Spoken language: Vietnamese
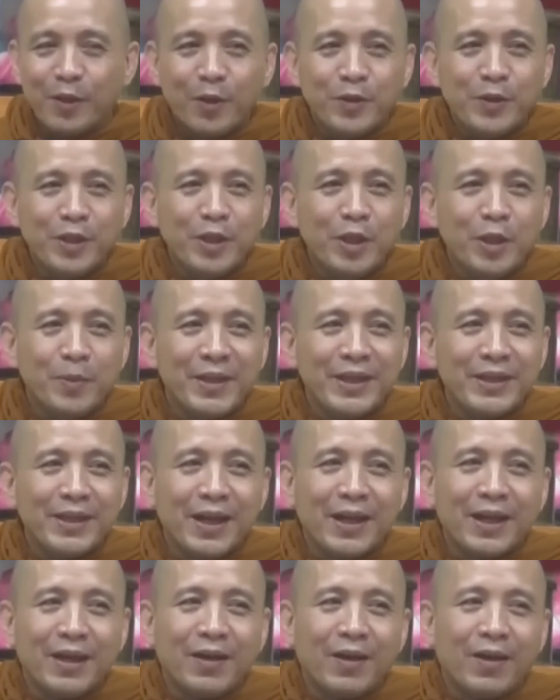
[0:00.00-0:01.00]
có những người bây
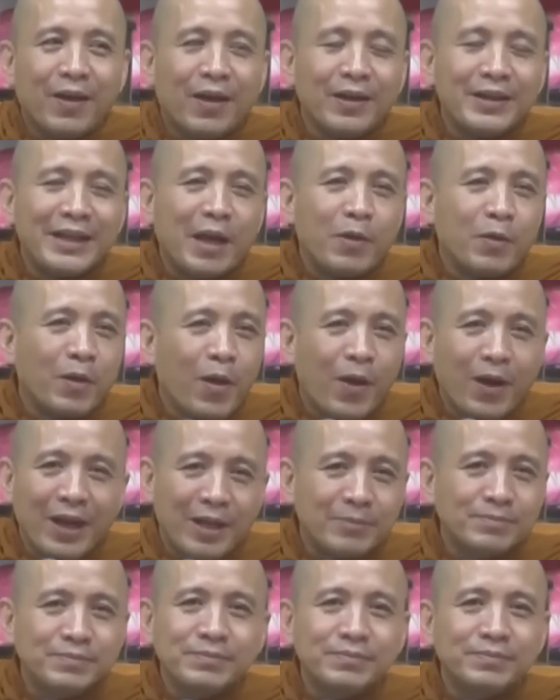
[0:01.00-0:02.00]
giờ họ giàu có
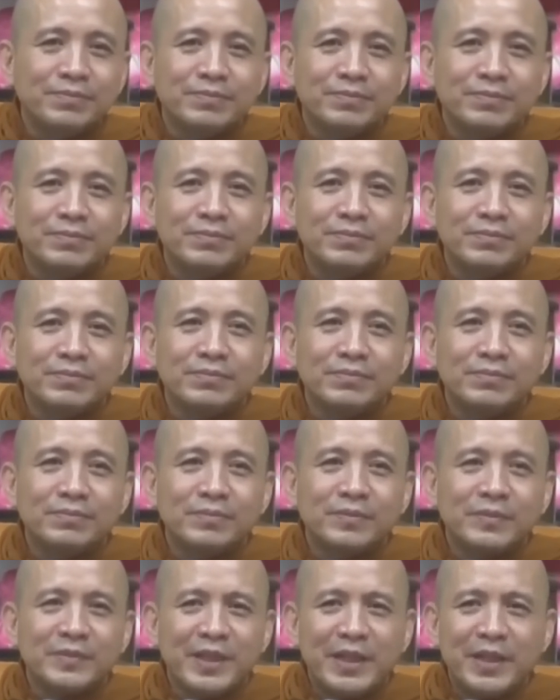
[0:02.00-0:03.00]
lắm
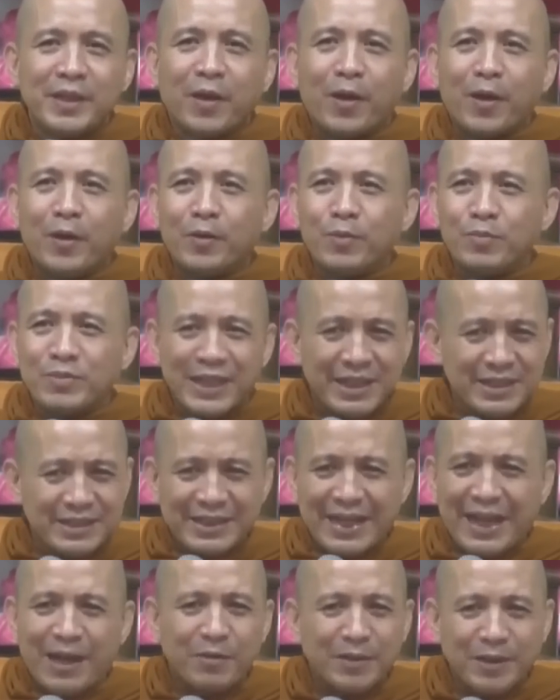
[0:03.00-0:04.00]
nhìn họ cũng sắc
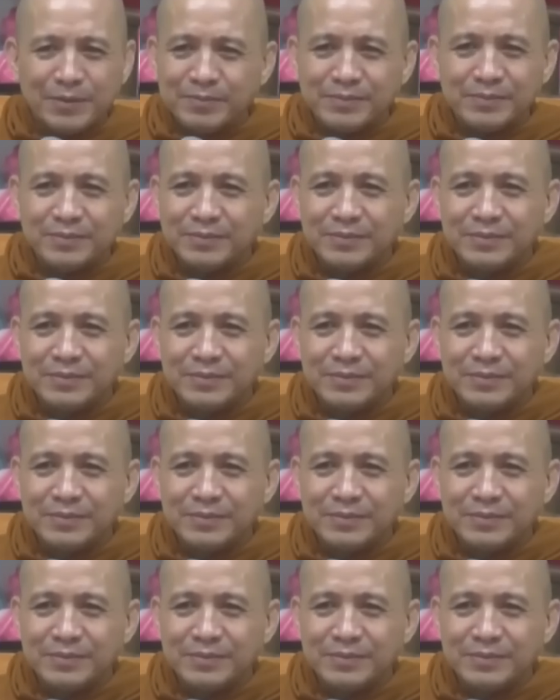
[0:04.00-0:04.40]
sảo lắm